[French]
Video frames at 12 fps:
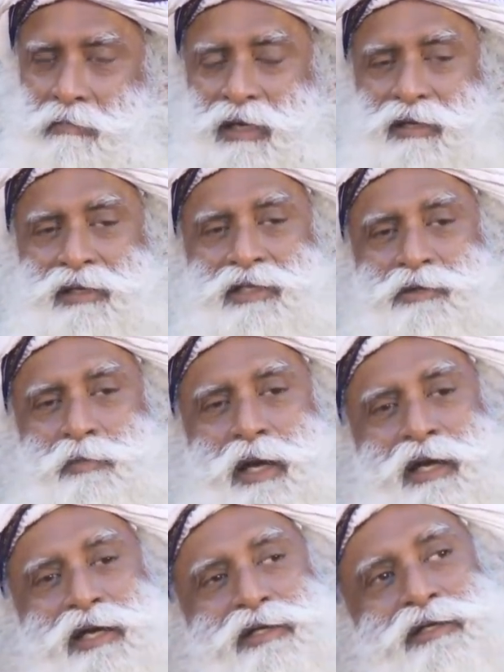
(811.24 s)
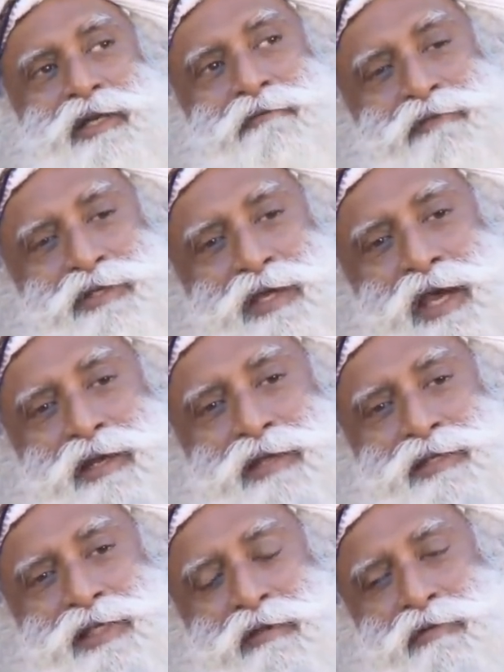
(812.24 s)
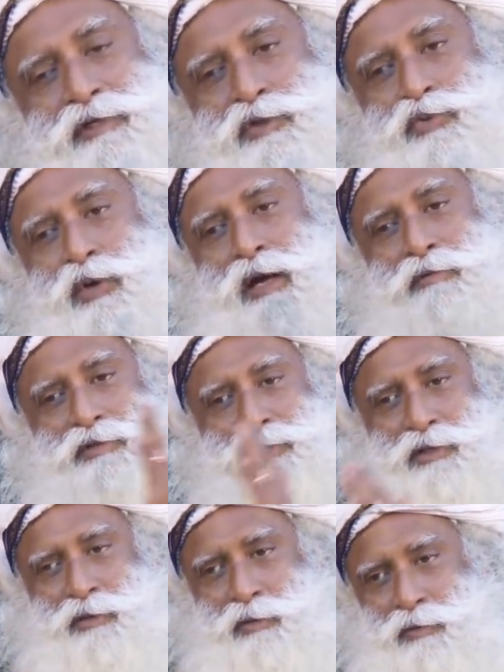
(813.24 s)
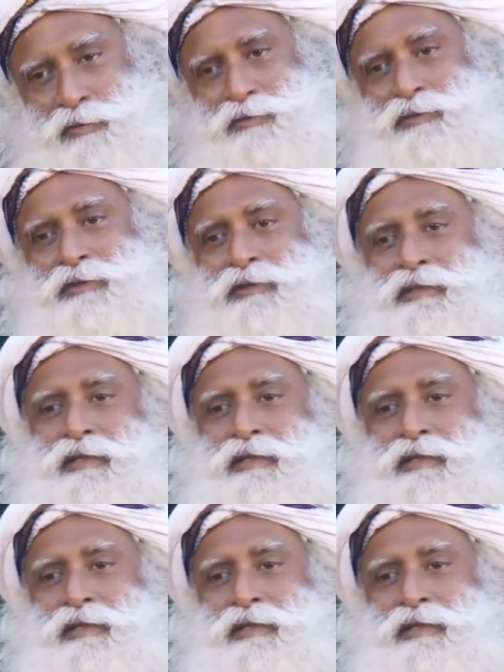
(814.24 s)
Mais ce paquet a quitté la Chine 72 heures plus tôt,